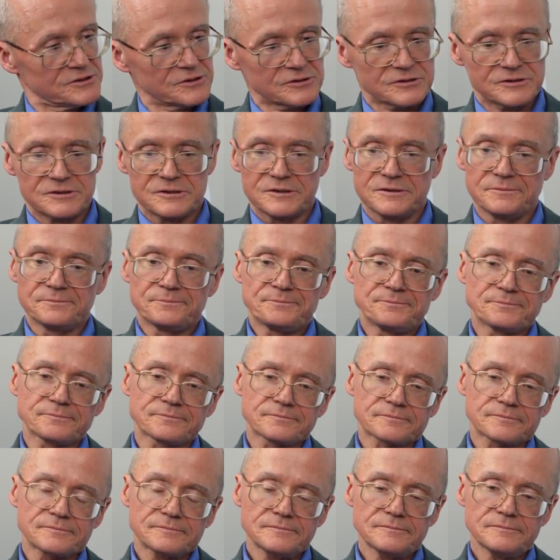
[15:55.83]
siostry
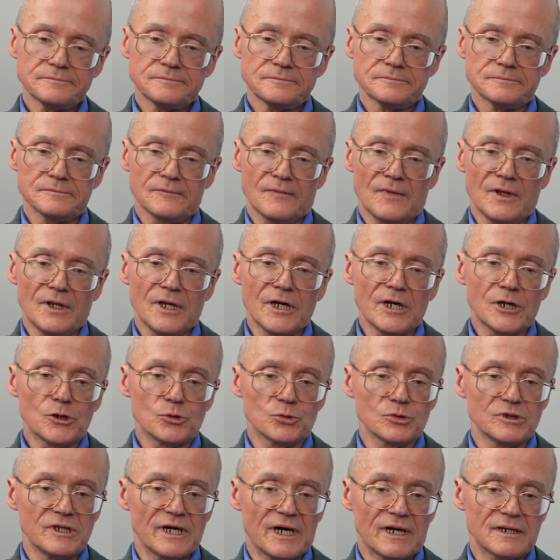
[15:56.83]

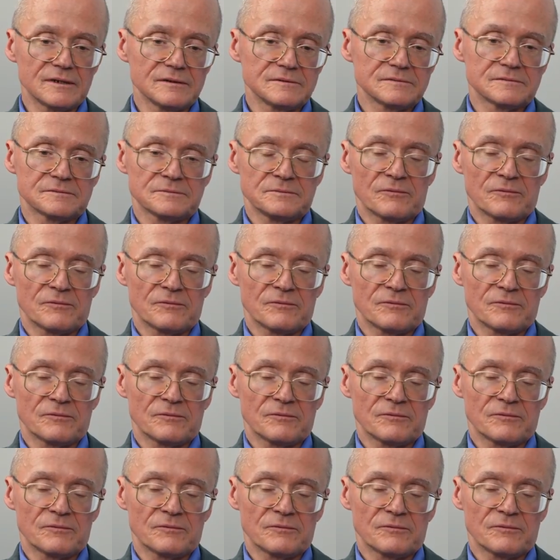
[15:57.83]
Neruda.